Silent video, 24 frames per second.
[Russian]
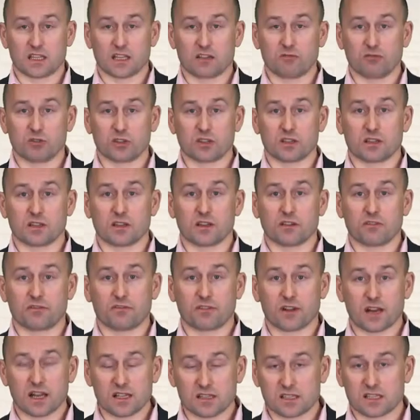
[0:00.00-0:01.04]
Так вот,
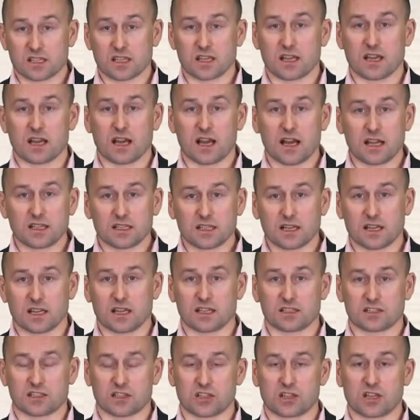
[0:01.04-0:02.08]
Франция,
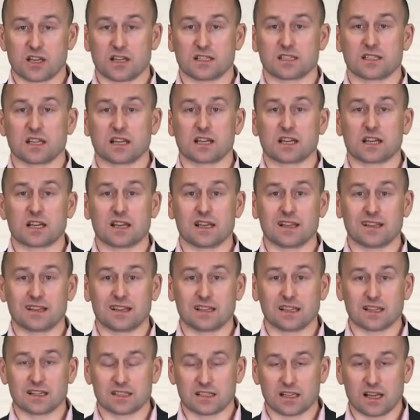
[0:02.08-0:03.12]
Англия, США закрыли
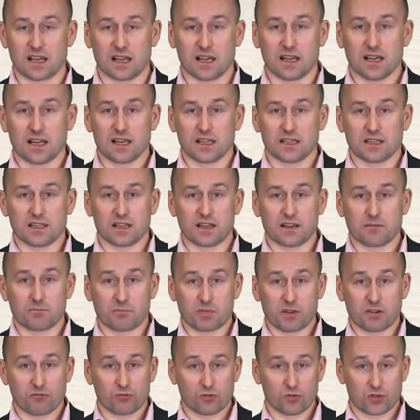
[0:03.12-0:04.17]
глаза на
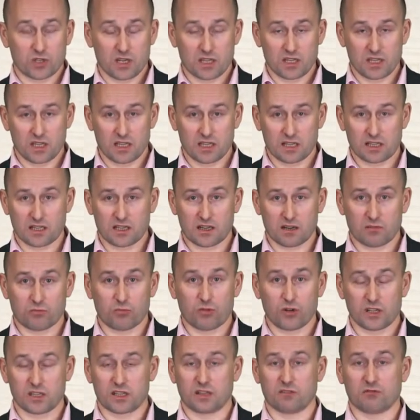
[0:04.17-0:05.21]
перевооружение Гитлера,
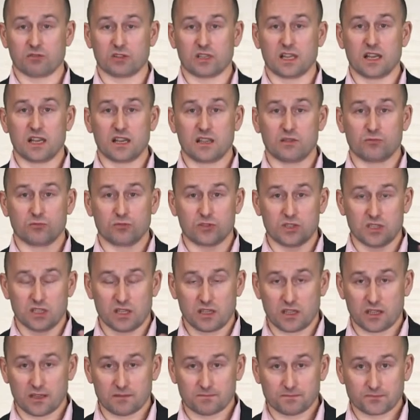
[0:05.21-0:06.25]
более того, дали ему
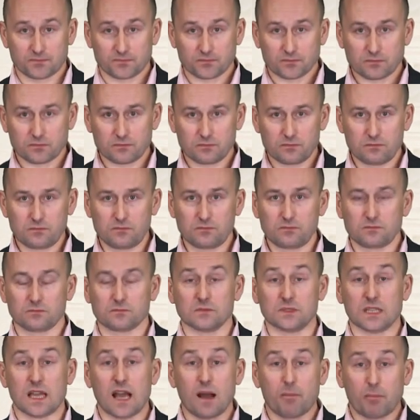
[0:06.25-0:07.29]
деньги,
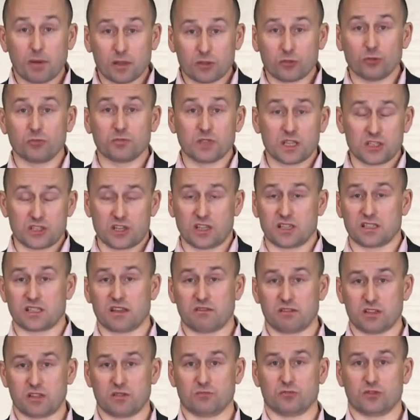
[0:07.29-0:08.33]
а потом начали
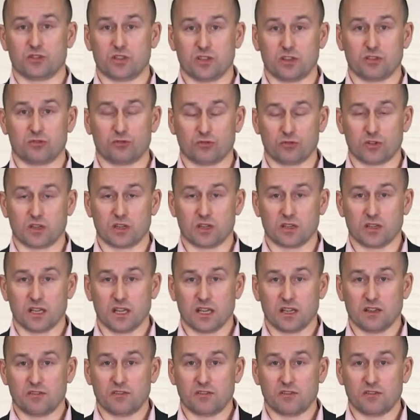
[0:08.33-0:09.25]
сдавать ему территории.